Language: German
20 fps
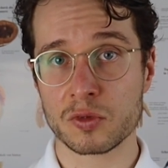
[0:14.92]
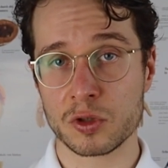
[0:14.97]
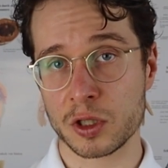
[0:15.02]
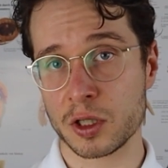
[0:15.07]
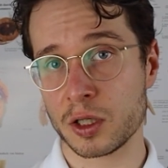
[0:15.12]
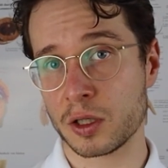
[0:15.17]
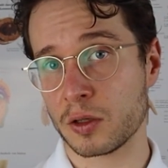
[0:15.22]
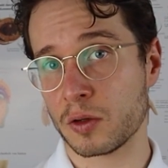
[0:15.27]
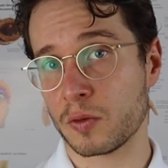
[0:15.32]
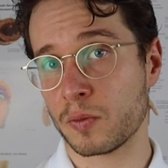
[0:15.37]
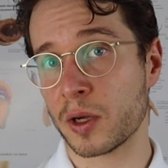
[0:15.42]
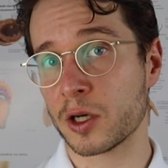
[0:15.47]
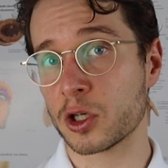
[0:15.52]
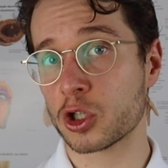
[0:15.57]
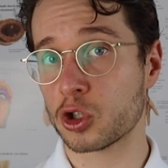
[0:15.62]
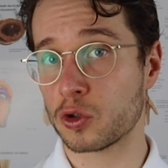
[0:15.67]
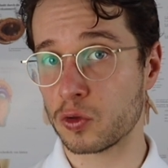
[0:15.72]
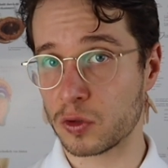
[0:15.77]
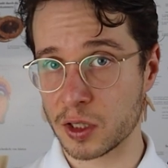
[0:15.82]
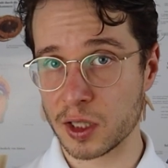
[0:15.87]
die man
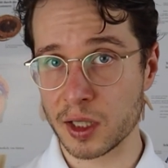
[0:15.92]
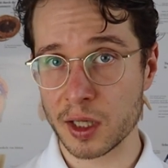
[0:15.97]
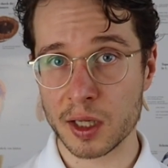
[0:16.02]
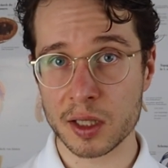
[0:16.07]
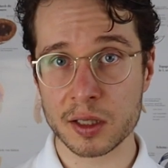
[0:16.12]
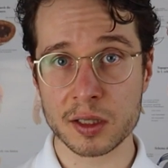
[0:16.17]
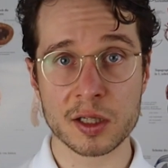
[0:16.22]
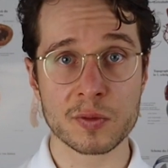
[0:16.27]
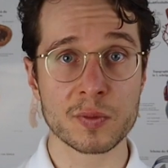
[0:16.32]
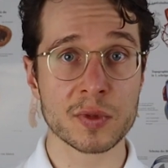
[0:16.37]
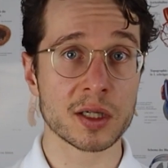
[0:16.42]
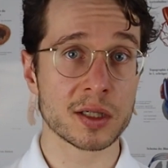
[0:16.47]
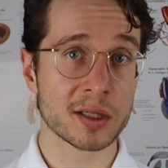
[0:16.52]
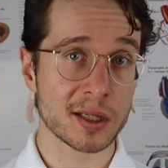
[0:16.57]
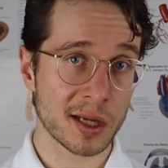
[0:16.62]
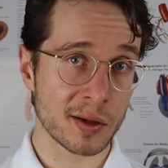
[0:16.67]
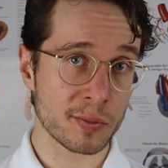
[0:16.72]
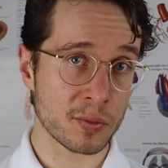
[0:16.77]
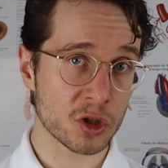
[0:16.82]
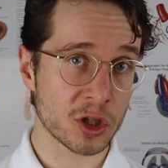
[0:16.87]
studiert, sich mit den
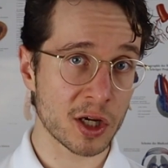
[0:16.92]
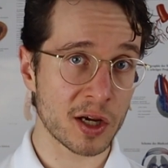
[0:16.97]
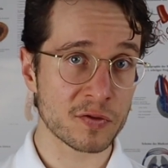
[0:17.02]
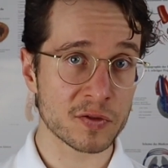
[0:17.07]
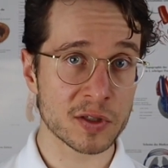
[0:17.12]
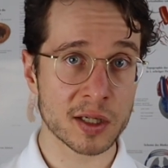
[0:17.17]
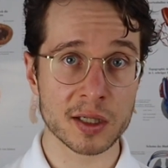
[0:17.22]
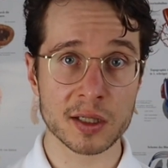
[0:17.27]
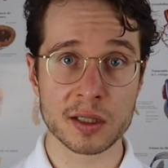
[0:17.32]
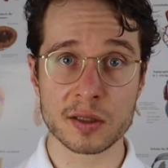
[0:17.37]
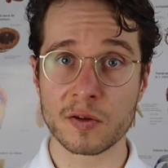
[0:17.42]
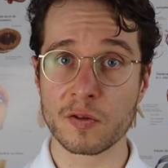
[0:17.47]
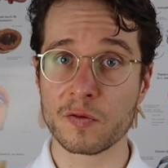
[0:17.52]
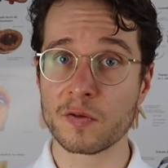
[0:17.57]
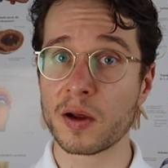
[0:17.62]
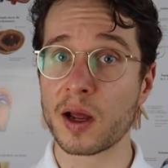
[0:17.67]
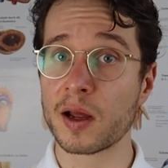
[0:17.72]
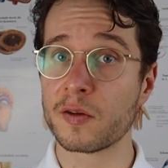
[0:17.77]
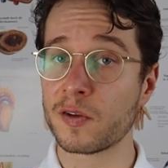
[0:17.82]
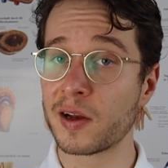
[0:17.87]
Themen beschäftigt,
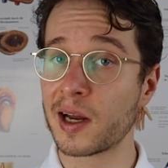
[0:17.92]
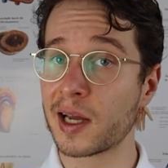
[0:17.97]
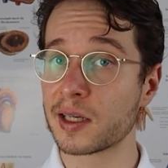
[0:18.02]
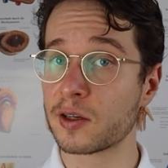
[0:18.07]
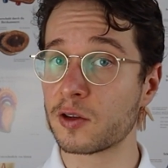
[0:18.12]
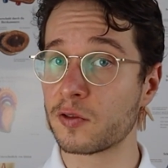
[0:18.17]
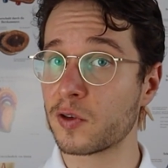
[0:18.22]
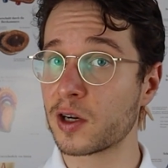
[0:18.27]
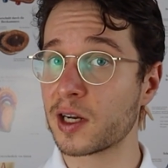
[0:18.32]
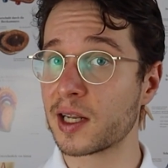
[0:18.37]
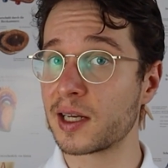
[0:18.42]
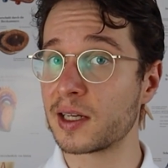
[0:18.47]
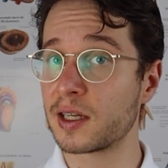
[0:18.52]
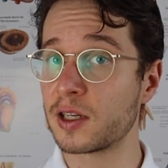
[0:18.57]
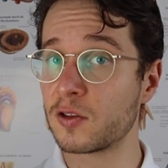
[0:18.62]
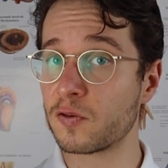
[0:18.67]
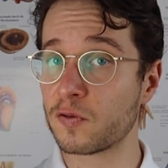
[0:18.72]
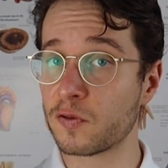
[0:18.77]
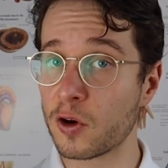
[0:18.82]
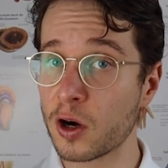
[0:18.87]
vielleicht auch wirklich in
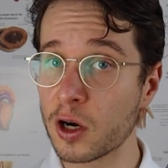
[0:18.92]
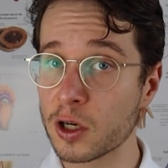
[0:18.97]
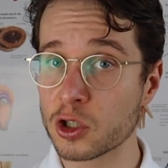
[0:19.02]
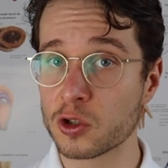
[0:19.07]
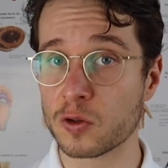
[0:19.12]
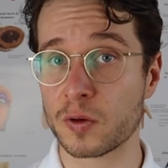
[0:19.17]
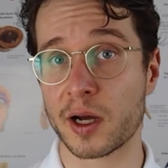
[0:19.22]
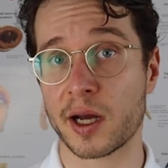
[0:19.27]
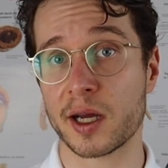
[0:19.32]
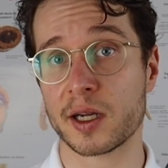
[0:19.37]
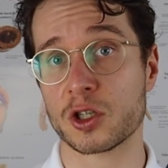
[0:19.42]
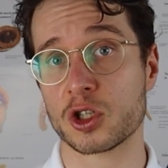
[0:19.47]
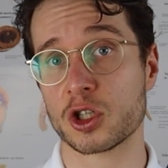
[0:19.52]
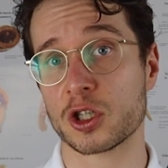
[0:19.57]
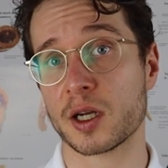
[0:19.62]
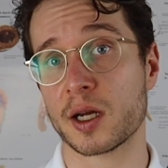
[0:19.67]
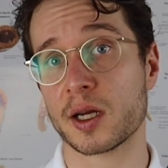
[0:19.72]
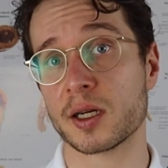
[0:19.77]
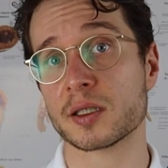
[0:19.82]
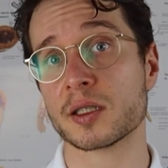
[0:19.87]
die Forschung
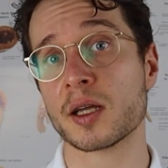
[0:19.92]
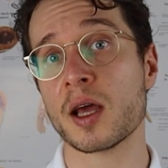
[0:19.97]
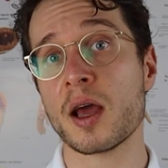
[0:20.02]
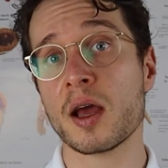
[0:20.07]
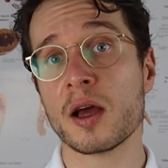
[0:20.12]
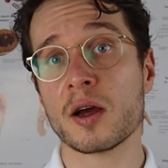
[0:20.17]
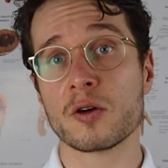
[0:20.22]
einsteigt.